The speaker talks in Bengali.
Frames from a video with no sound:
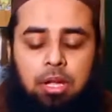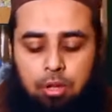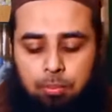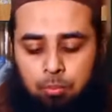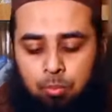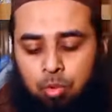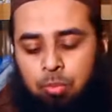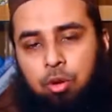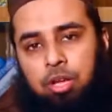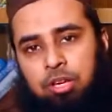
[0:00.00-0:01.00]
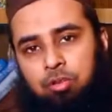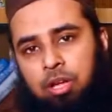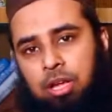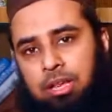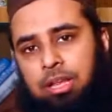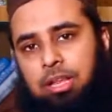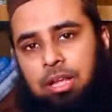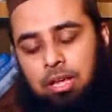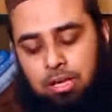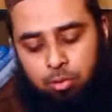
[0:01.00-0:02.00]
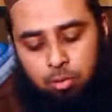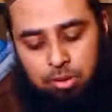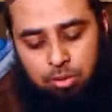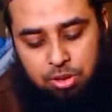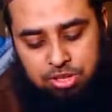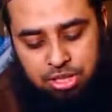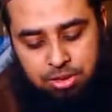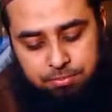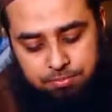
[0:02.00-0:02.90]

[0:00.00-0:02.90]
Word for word: তো মূল বইটি আসলে হিন্দিতে এটি অনুবাদ করেছেন